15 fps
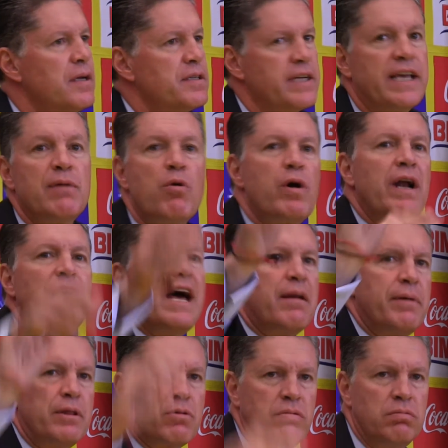se equivocó el
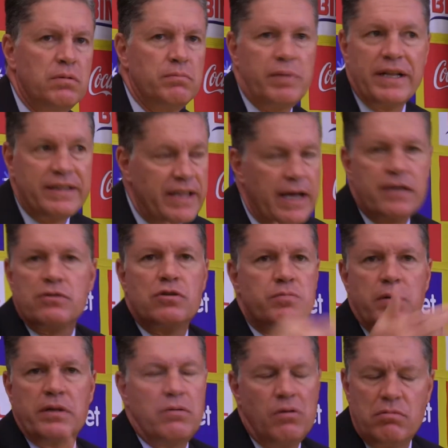árbitro, pretextos,
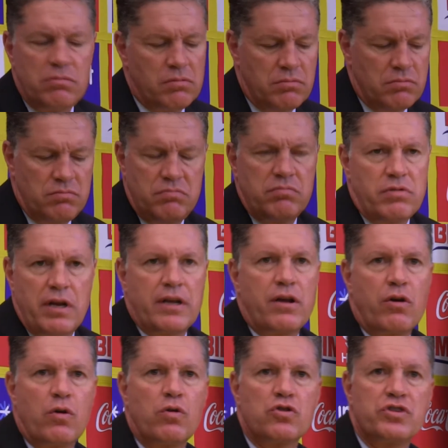pretextos. No, no, no, hay que
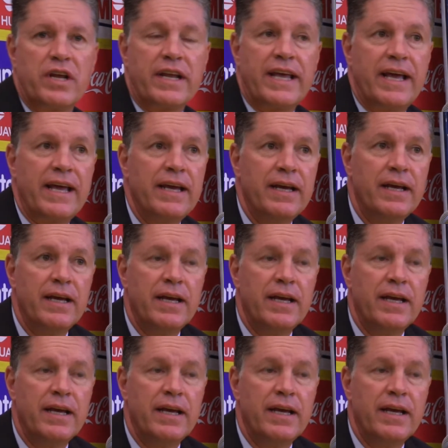reconocer que,